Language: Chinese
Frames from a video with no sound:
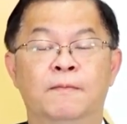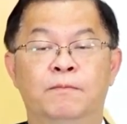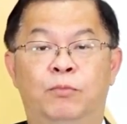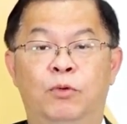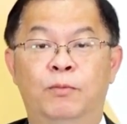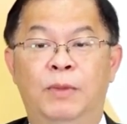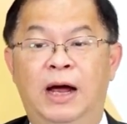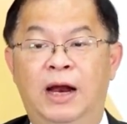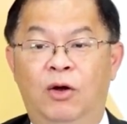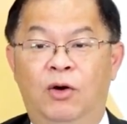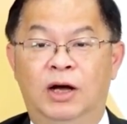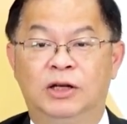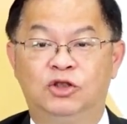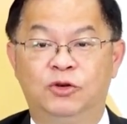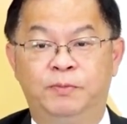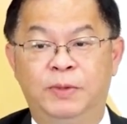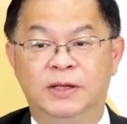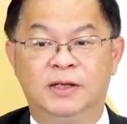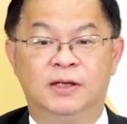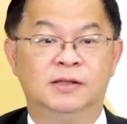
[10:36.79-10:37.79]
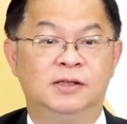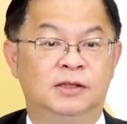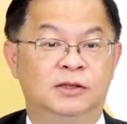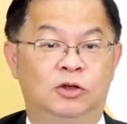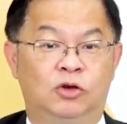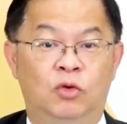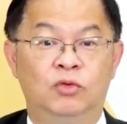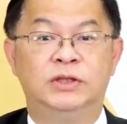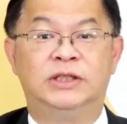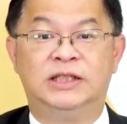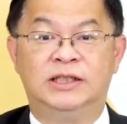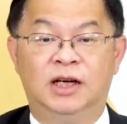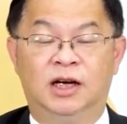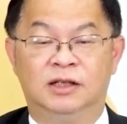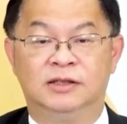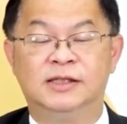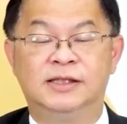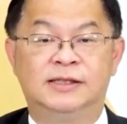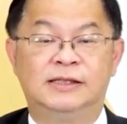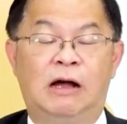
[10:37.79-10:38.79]
不卖的话就变成是供给
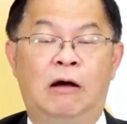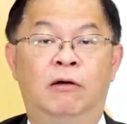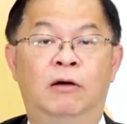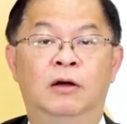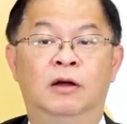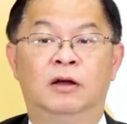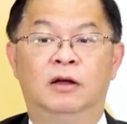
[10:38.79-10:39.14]
很少，